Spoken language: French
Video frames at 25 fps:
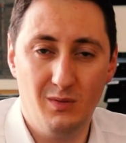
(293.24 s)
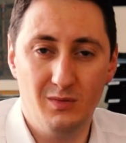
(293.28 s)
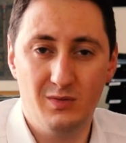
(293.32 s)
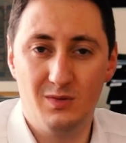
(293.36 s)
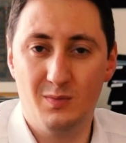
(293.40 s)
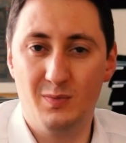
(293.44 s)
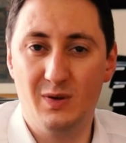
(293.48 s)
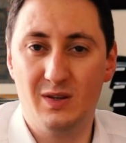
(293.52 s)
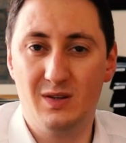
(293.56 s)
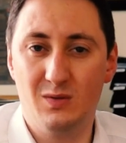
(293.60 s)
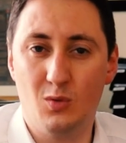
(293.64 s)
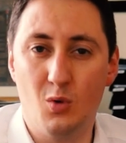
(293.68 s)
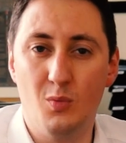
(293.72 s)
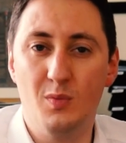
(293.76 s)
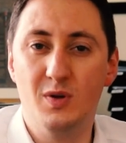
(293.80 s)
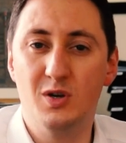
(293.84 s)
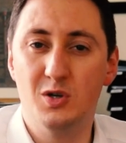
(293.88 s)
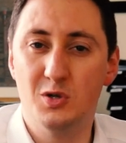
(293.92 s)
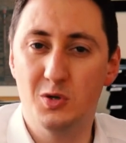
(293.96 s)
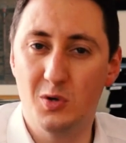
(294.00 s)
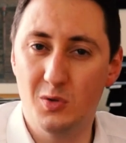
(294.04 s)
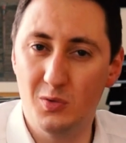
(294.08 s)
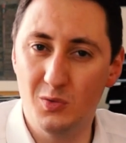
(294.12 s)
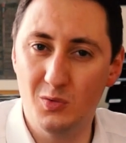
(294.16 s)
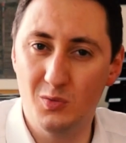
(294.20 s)
c'est pas trop
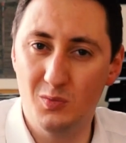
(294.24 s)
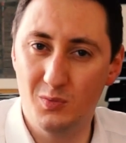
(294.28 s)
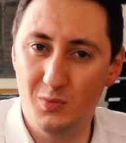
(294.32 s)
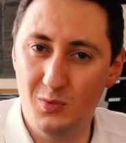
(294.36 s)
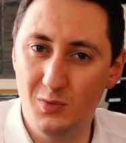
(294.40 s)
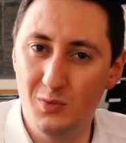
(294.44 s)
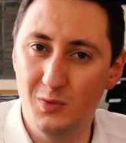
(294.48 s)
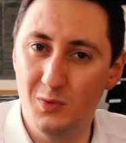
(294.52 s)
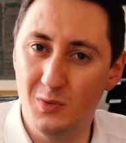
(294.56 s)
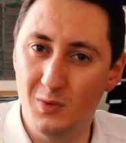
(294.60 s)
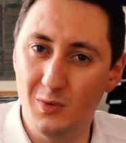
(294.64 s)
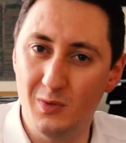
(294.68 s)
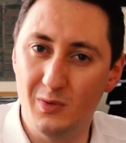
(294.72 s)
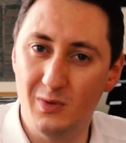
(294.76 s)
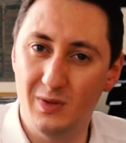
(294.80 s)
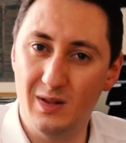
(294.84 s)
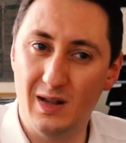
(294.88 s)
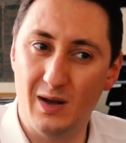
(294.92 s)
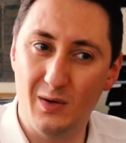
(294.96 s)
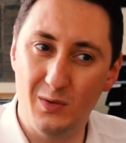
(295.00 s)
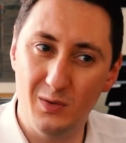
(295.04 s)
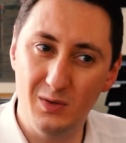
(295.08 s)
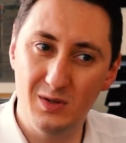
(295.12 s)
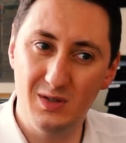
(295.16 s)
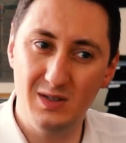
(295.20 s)
méchant non plus. on
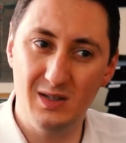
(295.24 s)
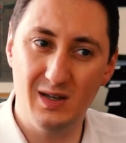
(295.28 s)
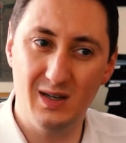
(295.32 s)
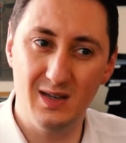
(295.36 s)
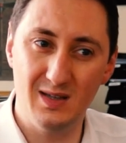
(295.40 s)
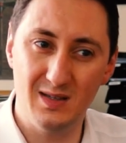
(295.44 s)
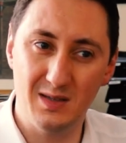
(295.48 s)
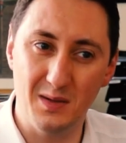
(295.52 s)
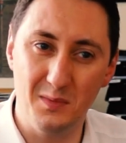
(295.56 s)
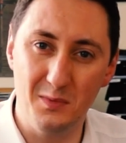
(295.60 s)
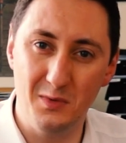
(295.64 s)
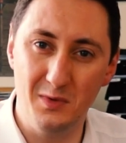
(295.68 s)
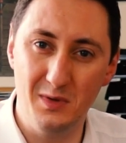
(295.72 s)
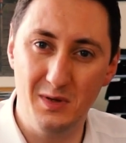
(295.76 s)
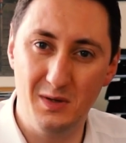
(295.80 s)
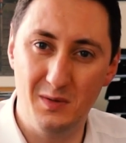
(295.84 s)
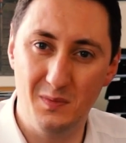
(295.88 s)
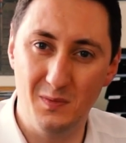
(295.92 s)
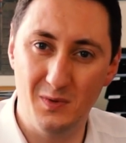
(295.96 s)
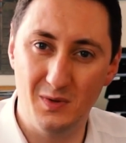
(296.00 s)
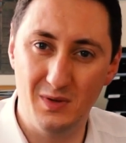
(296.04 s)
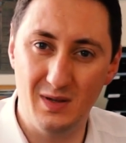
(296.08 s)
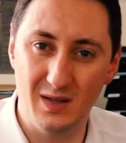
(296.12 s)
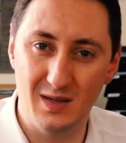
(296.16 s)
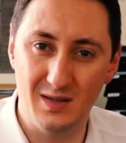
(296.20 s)
l'a retiré
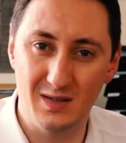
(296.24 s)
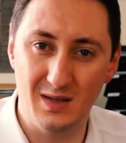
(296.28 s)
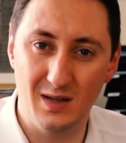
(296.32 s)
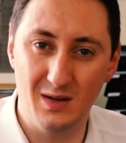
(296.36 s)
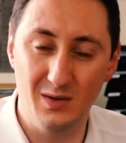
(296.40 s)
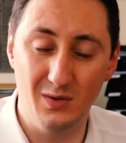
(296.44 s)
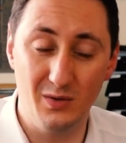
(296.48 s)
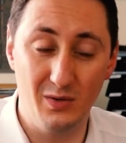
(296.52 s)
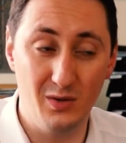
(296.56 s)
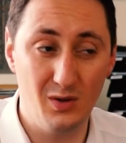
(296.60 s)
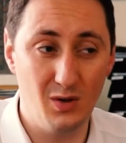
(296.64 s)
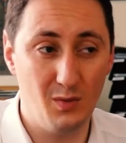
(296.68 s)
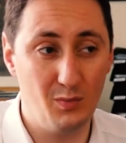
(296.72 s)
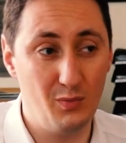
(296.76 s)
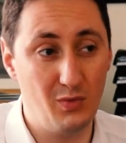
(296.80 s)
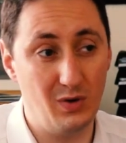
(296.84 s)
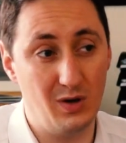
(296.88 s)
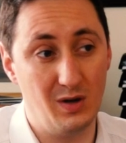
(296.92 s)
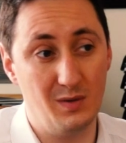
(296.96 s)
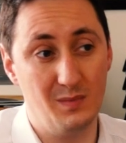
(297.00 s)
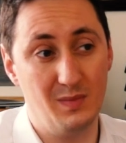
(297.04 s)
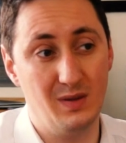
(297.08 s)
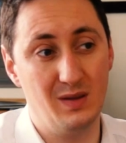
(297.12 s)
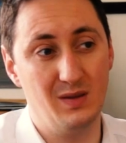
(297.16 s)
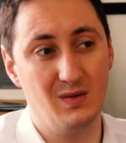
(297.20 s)
symboliquement de la salle d'honneur pour
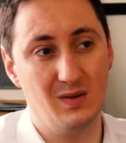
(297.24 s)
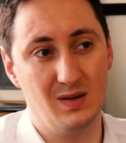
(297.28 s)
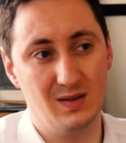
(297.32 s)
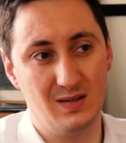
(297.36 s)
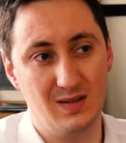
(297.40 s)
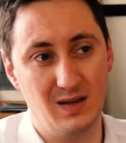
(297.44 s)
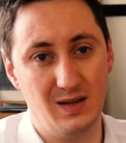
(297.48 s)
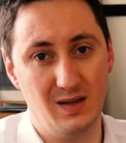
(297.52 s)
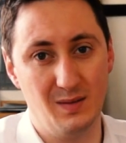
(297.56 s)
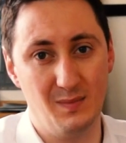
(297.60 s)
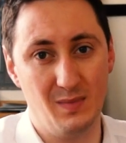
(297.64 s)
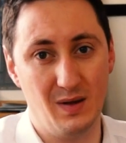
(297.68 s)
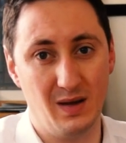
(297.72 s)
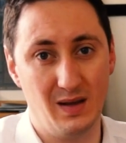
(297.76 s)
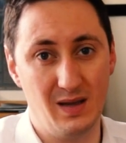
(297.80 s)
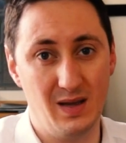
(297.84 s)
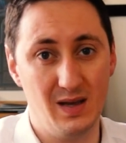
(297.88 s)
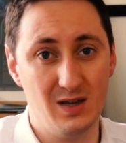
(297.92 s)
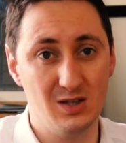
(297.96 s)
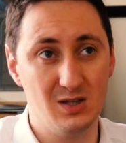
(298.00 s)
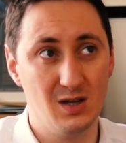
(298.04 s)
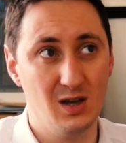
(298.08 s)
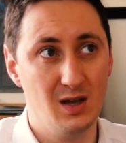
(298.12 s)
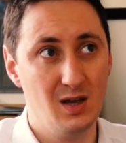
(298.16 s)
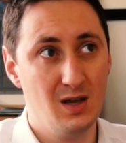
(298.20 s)
les mettre dans la salle des
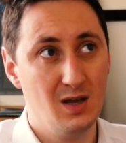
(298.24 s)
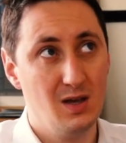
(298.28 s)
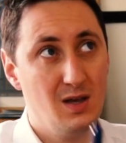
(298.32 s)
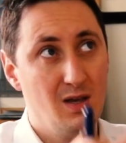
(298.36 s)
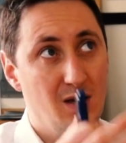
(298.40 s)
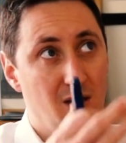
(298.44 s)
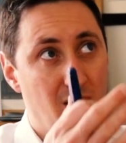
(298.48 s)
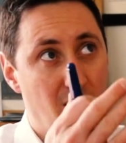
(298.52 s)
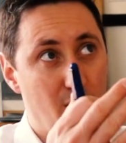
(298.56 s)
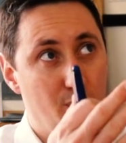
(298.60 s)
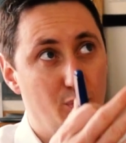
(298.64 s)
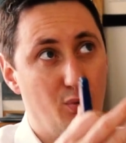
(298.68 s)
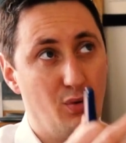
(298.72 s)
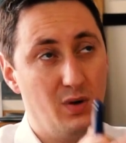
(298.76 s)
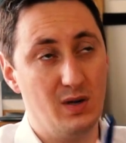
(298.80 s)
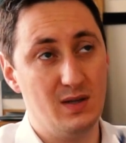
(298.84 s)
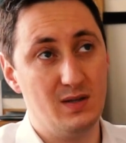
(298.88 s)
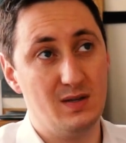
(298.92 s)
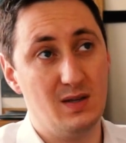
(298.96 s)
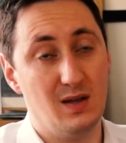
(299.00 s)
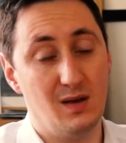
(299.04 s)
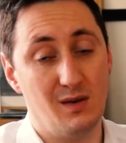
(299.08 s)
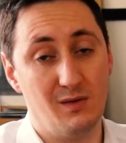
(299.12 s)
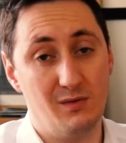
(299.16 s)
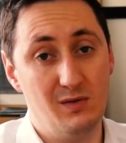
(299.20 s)
mariages et pour
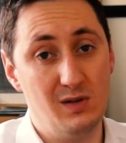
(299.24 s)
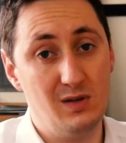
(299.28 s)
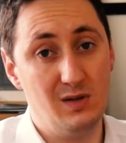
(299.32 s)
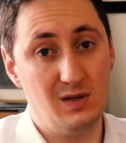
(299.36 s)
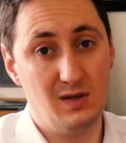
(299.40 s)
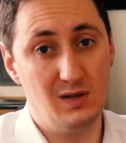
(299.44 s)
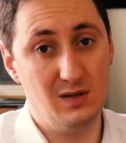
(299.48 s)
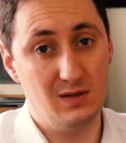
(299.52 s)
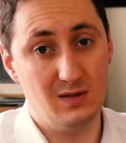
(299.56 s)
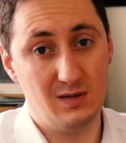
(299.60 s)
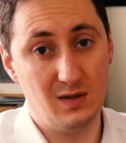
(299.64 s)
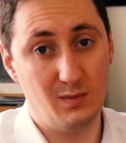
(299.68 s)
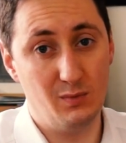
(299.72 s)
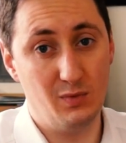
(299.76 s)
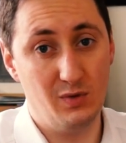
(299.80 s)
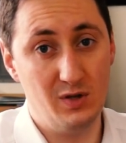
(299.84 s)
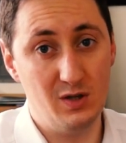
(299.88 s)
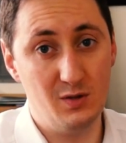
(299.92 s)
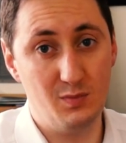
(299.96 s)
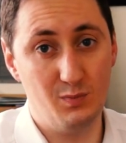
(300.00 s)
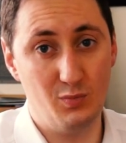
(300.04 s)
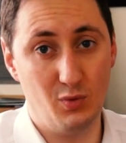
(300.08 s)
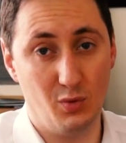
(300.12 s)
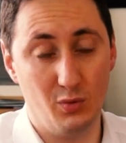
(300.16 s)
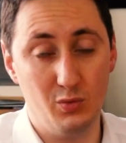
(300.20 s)
laisser un vide qui
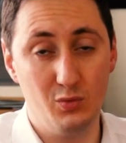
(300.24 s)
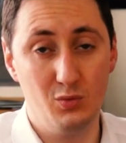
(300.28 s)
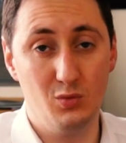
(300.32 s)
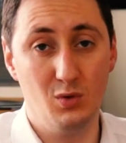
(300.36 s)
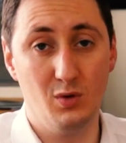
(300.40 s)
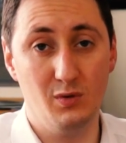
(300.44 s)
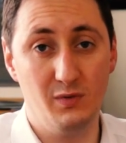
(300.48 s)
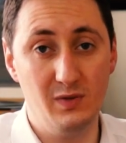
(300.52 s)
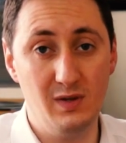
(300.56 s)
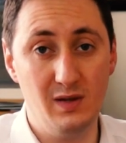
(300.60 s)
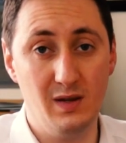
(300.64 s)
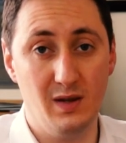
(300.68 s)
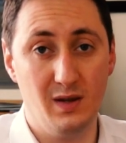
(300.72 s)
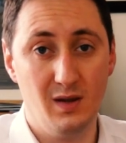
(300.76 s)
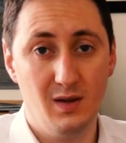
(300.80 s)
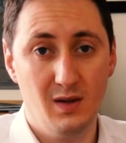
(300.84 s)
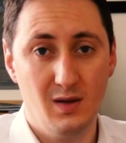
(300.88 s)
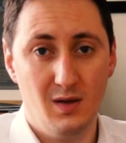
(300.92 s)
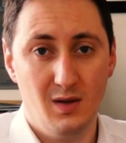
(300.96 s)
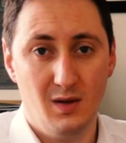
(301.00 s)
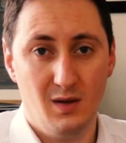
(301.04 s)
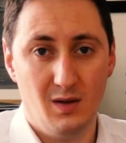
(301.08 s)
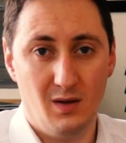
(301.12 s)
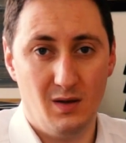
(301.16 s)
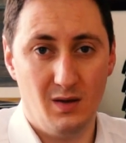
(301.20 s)
symbolise pour nous le vide
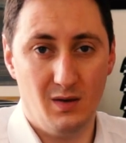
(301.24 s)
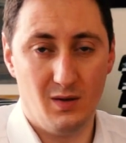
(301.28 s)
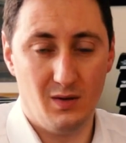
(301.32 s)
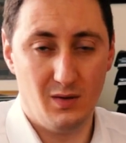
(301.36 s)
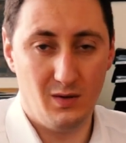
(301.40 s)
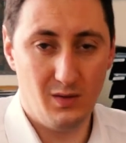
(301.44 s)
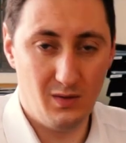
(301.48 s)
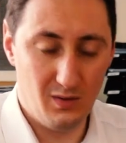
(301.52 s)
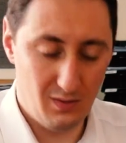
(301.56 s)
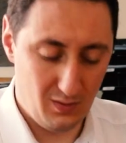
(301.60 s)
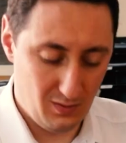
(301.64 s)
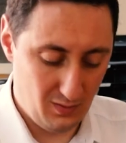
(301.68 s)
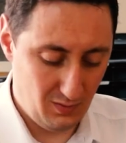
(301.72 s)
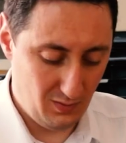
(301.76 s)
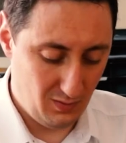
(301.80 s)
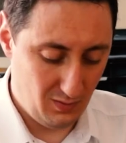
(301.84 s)
euh,